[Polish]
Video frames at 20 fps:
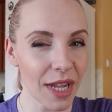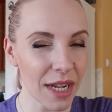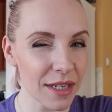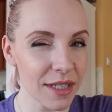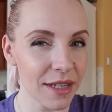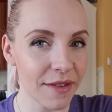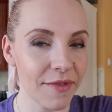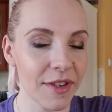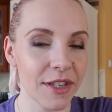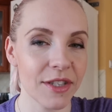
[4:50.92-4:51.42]

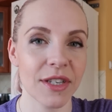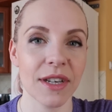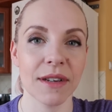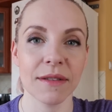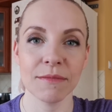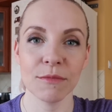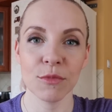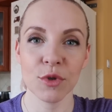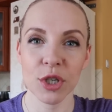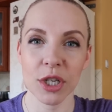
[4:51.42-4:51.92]
Także
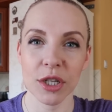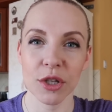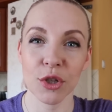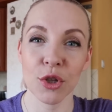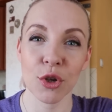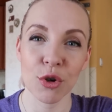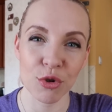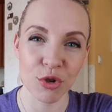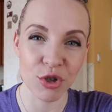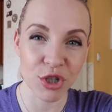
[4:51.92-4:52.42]
wiecie, muszę
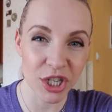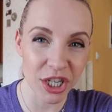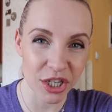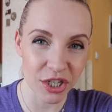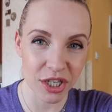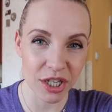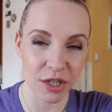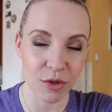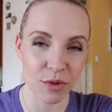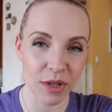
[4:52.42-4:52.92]

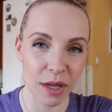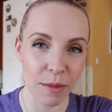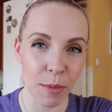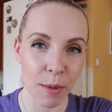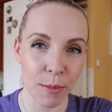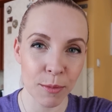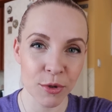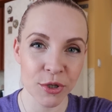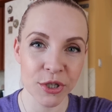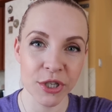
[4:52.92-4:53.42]
troszeczkę tutaj
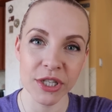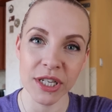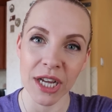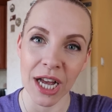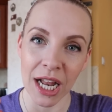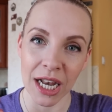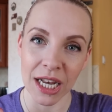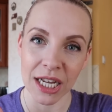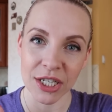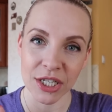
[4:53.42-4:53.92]
popuścić,
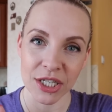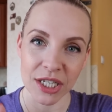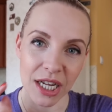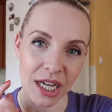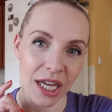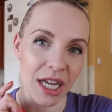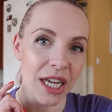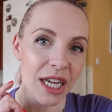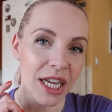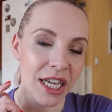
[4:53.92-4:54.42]
ale
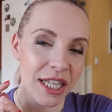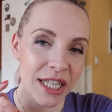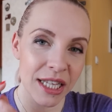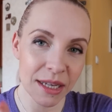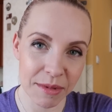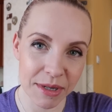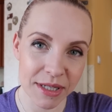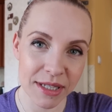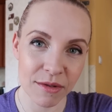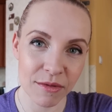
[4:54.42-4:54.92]
że
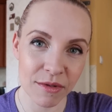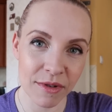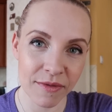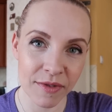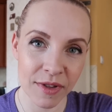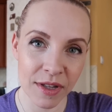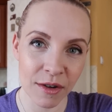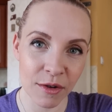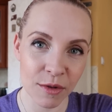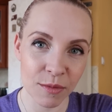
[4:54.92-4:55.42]
nie ma
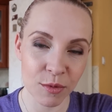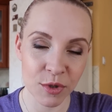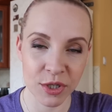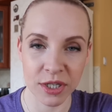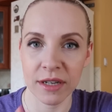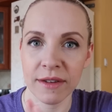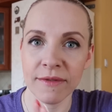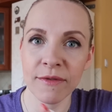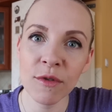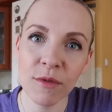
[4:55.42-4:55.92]
całkowitego
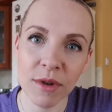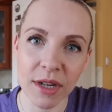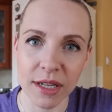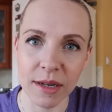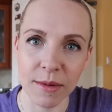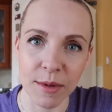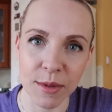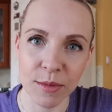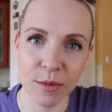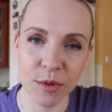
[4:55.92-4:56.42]
odpuszczania, w ogóle
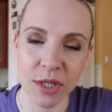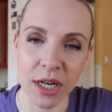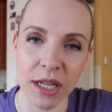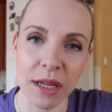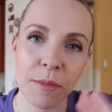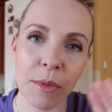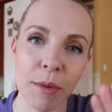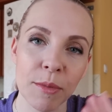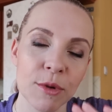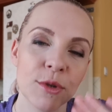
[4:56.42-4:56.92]
nie ma
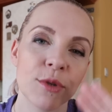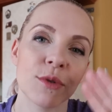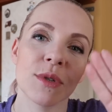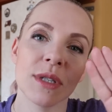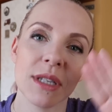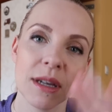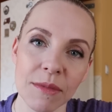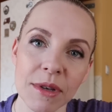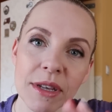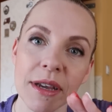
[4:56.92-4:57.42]
odpuszczania, po
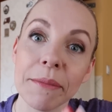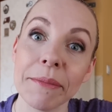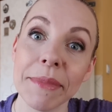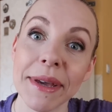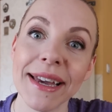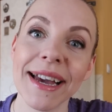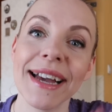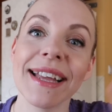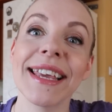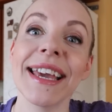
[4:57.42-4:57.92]
prostu zamieniam
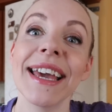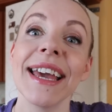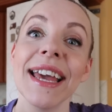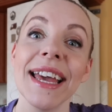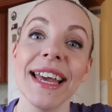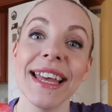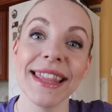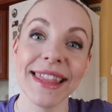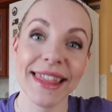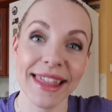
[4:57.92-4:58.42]
bieganie
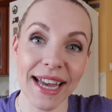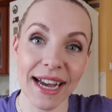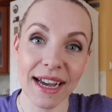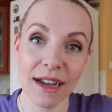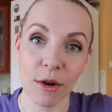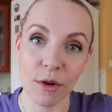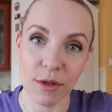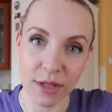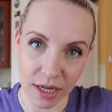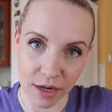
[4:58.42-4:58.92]

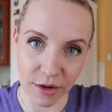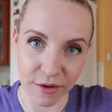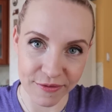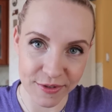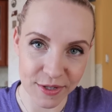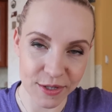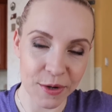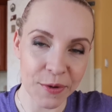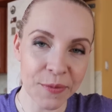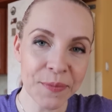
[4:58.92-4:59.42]
na
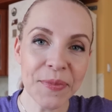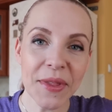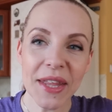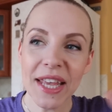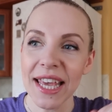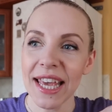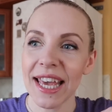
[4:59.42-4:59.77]
chodakowską.